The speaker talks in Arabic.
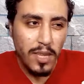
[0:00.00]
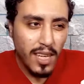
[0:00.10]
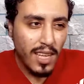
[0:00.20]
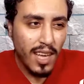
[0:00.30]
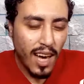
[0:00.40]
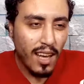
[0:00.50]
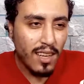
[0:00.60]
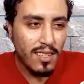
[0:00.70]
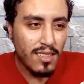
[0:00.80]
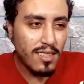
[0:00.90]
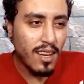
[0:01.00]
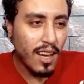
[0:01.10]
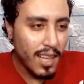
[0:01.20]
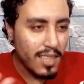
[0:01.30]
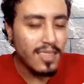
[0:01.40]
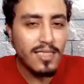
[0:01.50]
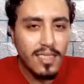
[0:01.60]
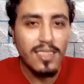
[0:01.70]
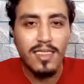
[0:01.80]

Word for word: بيحكي عن قصه القصه